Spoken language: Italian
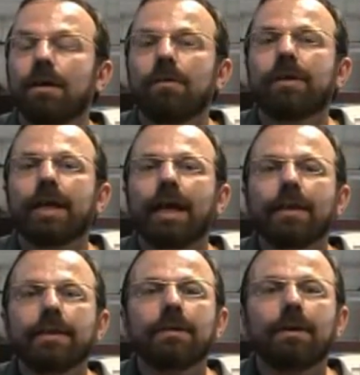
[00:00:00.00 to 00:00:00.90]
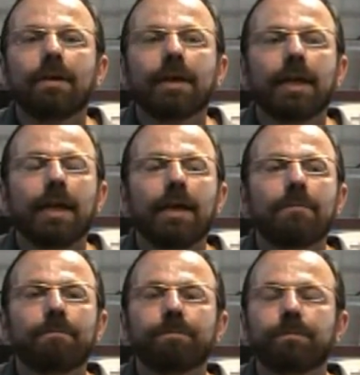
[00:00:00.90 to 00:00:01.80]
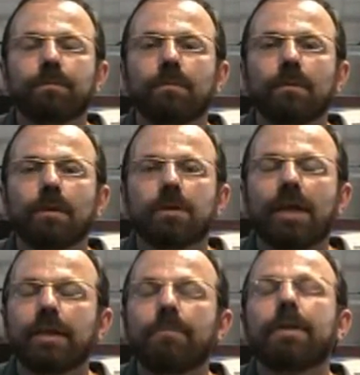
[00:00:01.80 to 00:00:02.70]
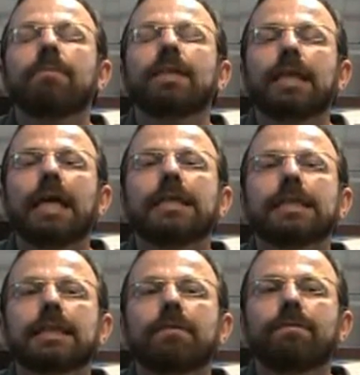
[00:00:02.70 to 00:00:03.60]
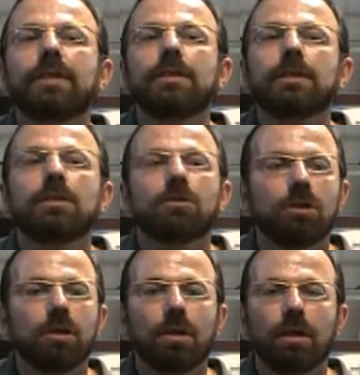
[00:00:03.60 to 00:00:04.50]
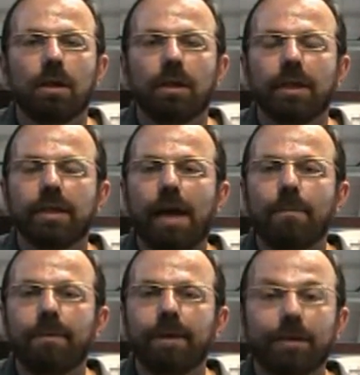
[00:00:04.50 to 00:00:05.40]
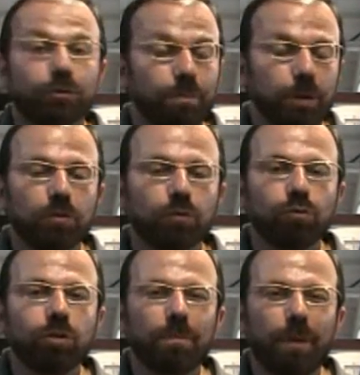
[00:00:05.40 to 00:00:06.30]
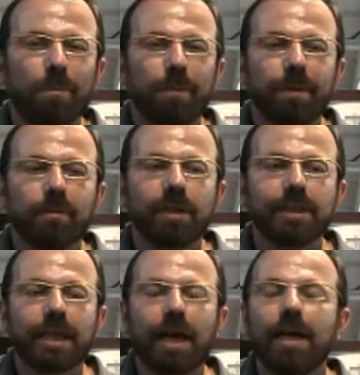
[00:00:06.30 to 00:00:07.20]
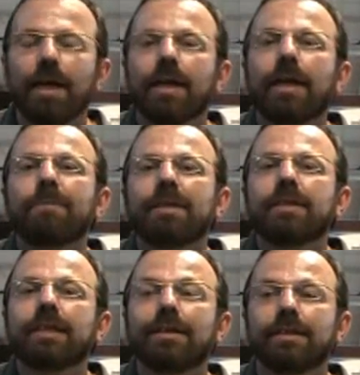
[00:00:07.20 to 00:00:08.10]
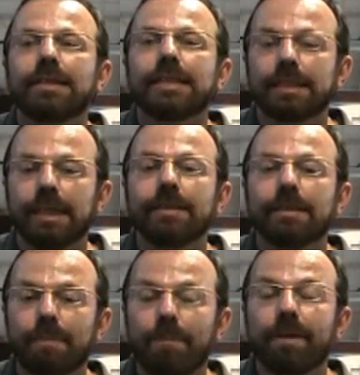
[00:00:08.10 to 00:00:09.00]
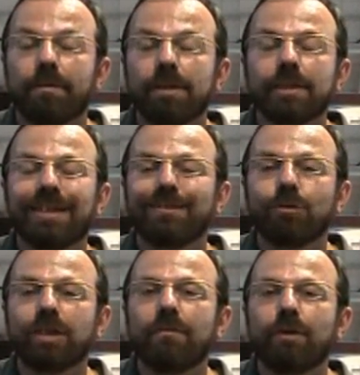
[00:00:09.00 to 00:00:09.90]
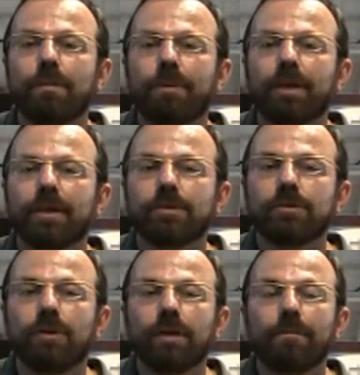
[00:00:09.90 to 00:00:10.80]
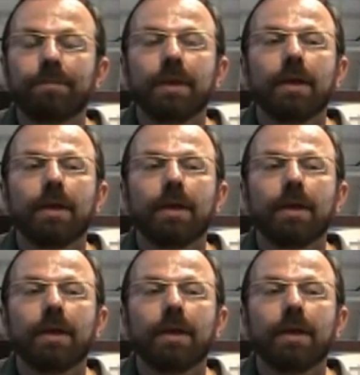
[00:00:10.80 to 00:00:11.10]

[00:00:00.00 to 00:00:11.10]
Un ragazzo che mh, già dai primi test fisici eh, nel Napoli ha stupito tutti proprio per questa capacità di resistenza, ma per questa notevole progressione